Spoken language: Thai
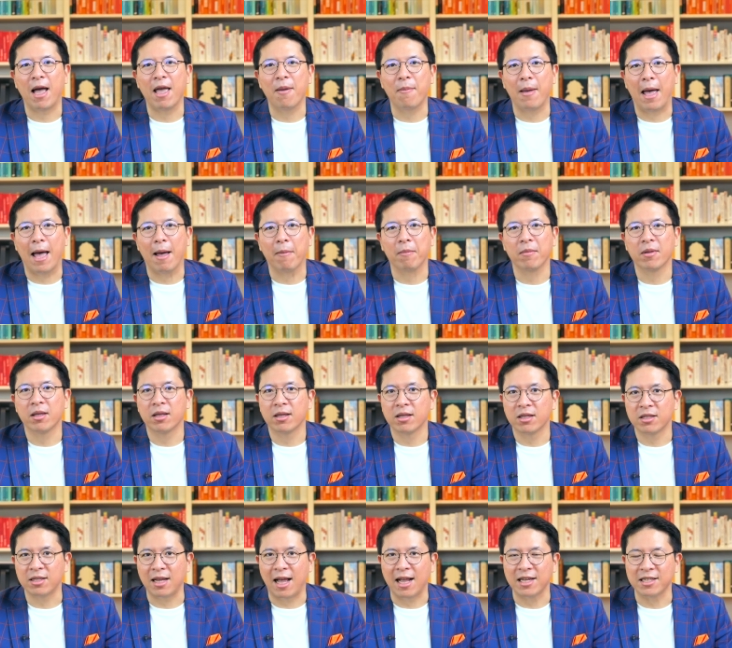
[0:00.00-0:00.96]
ไปแบบ
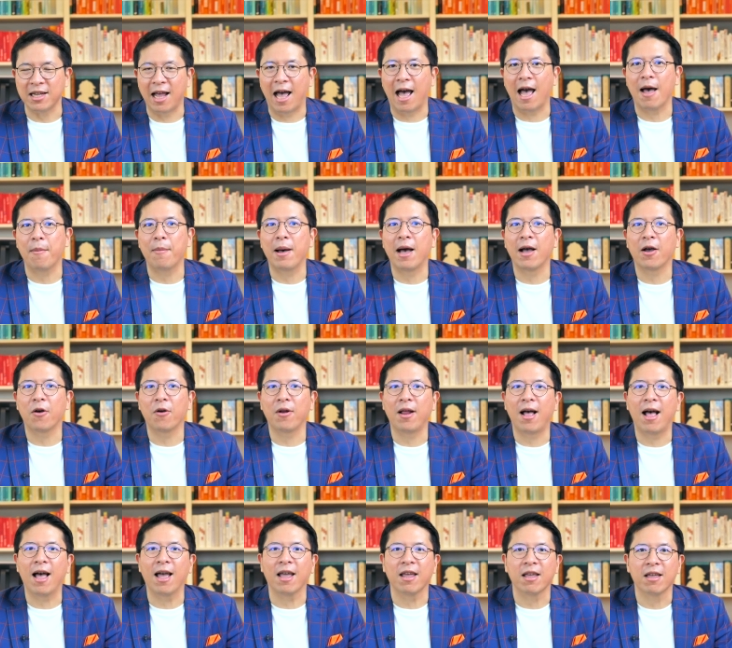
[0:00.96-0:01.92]
ช้าๆบ้างก็
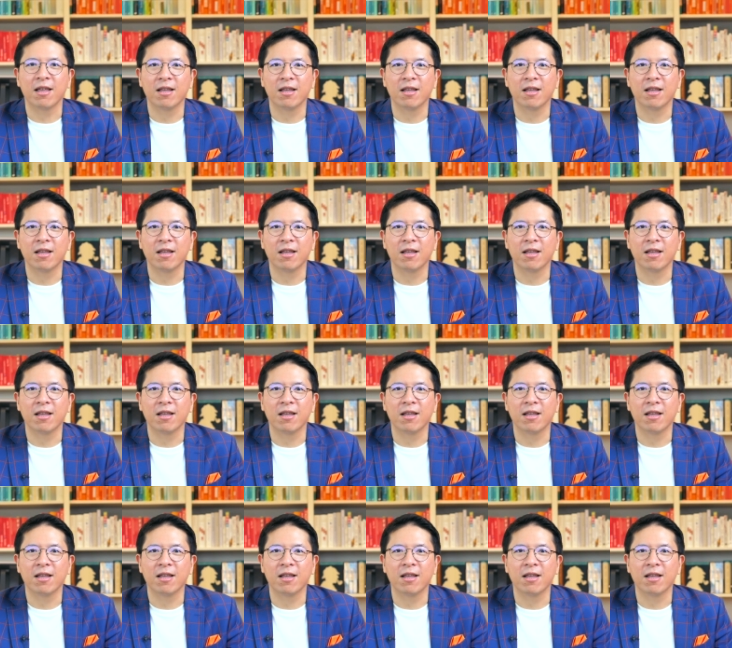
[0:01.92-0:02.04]
ได้